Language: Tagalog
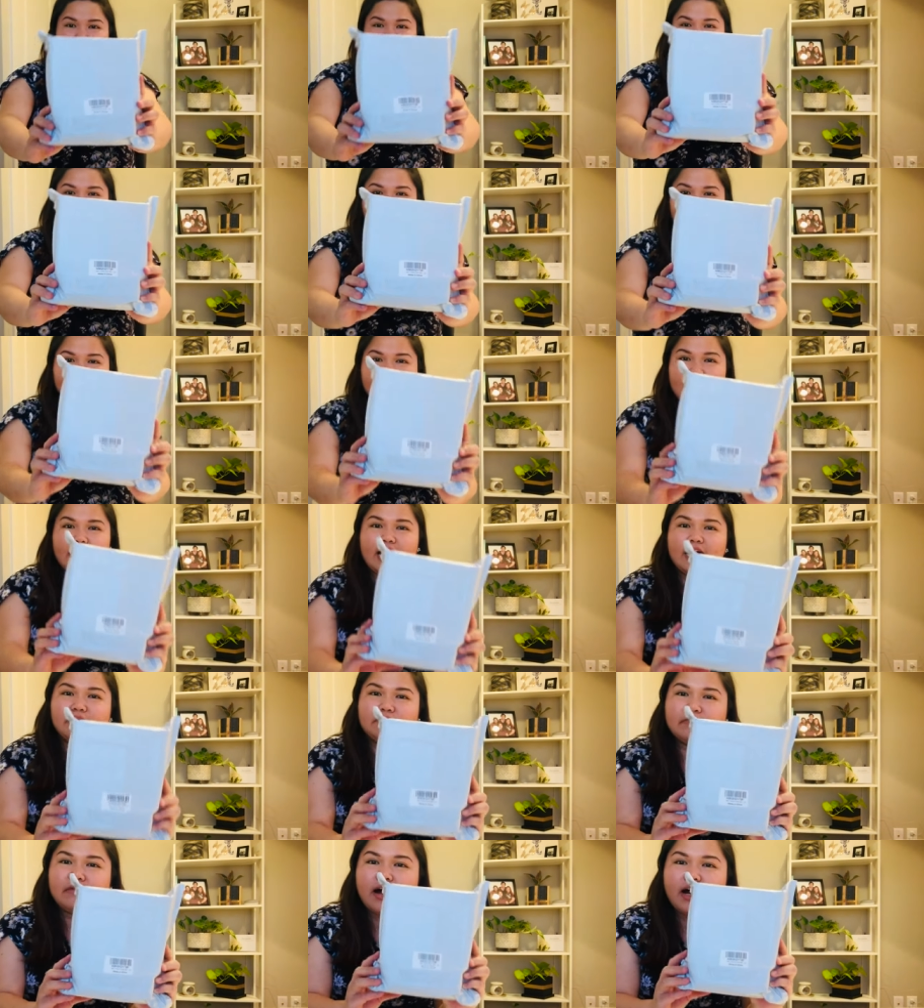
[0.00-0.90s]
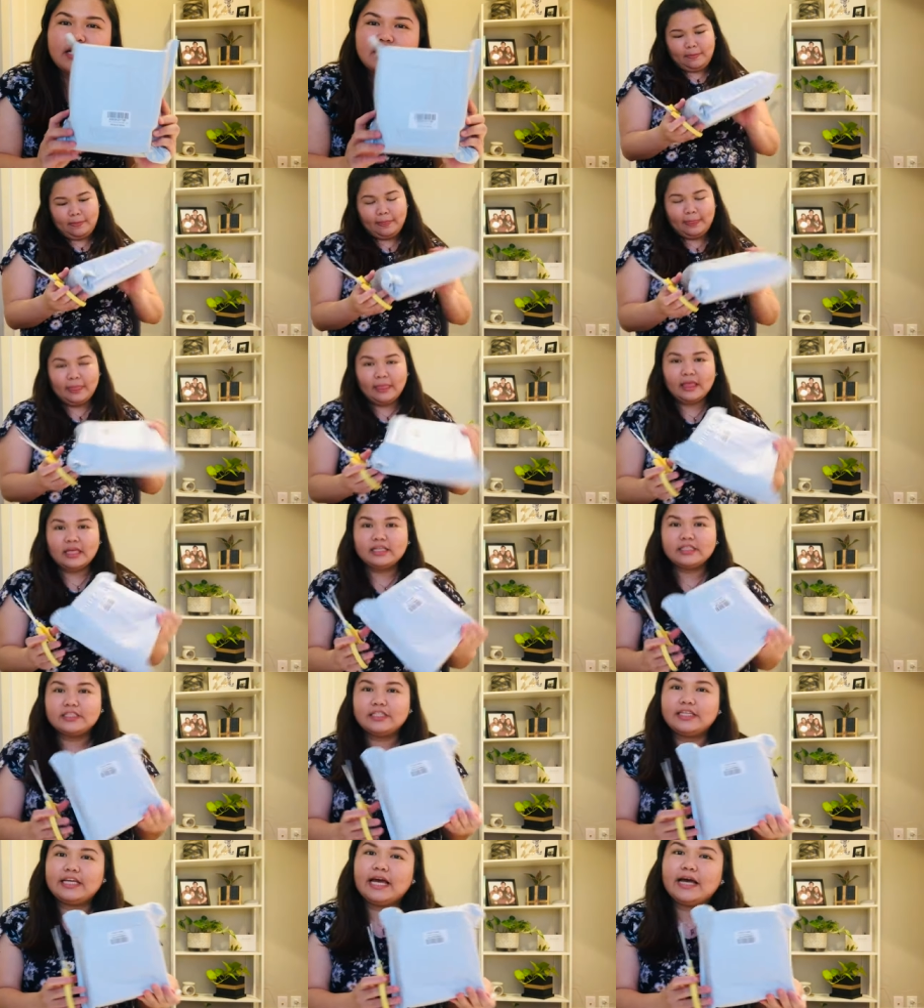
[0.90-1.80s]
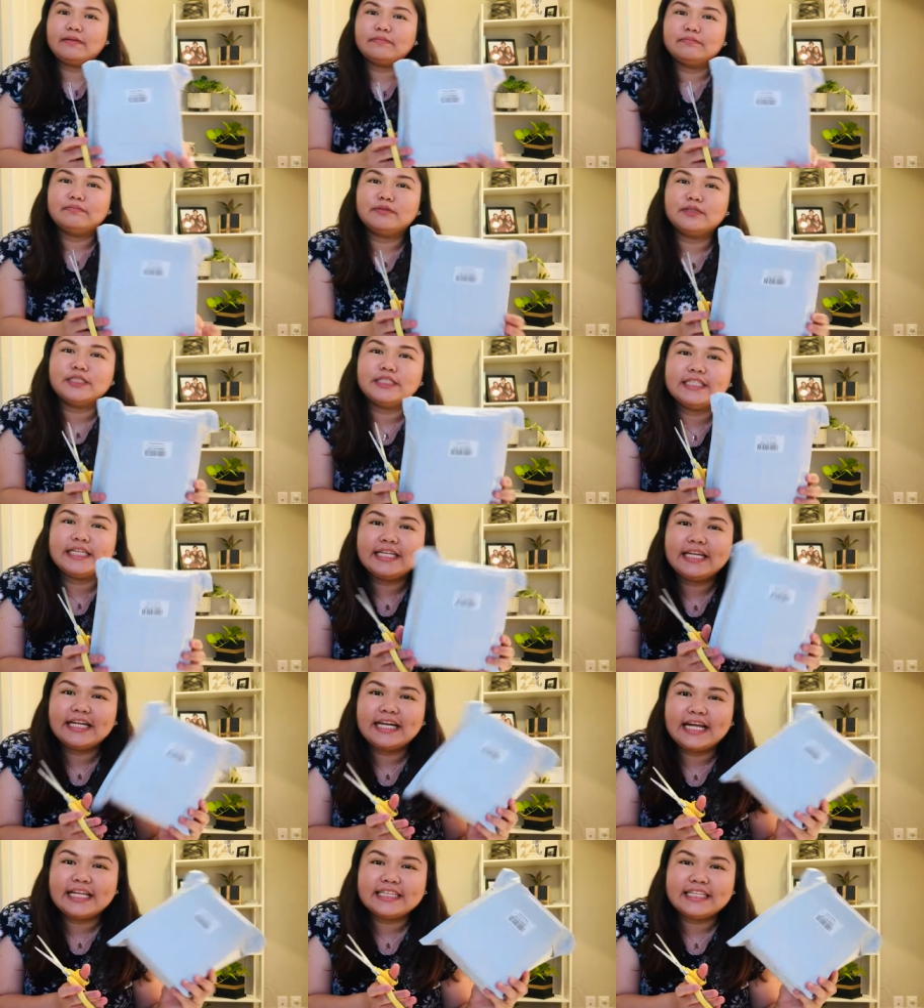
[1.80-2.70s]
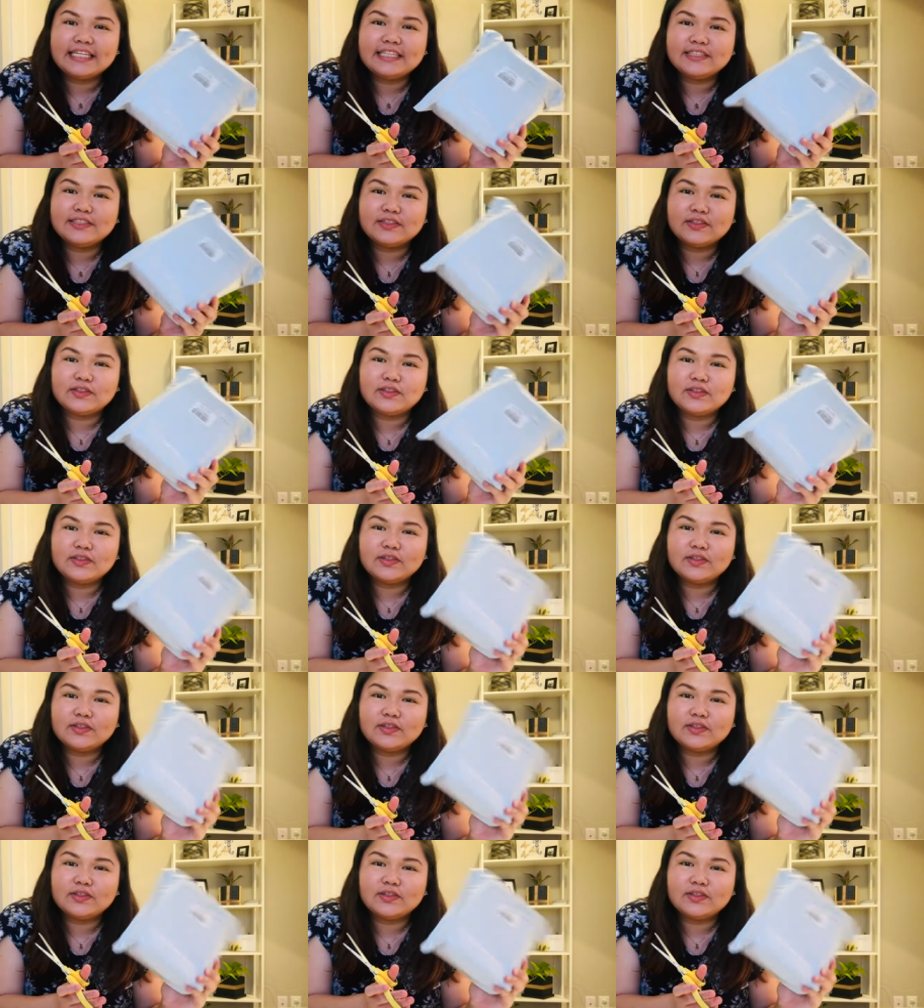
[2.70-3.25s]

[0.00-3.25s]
aking unbox. So, yeah, buksan na natin to.